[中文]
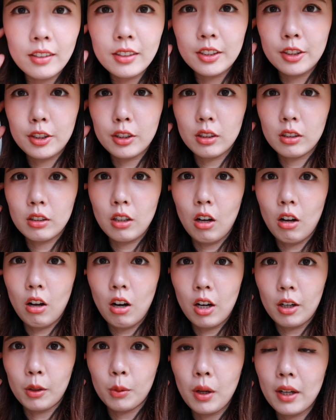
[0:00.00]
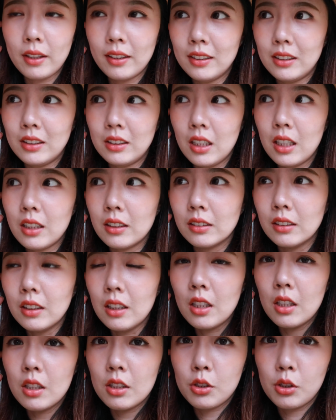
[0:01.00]
而且这个烤饵块的酱，
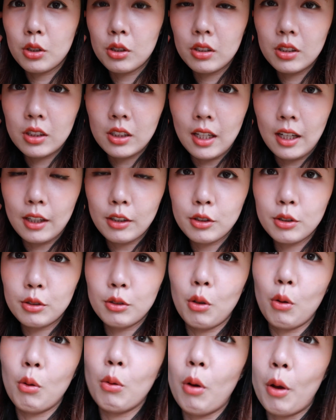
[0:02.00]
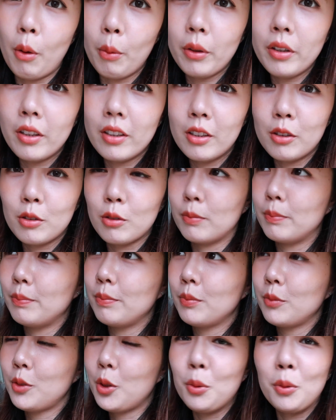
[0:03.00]
吃起来是有回味的那种。
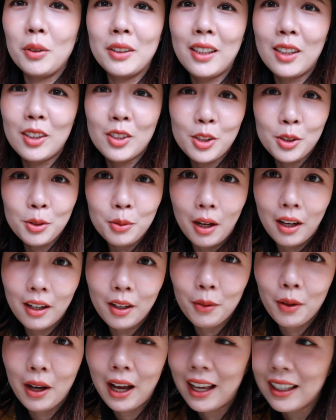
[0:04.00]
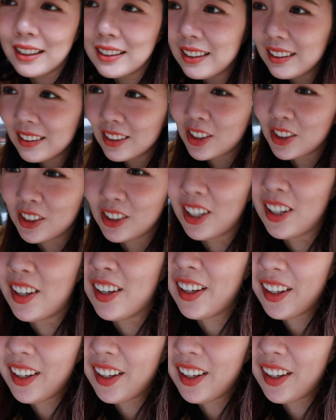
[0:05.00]
就我现在吃完了，我还想吃。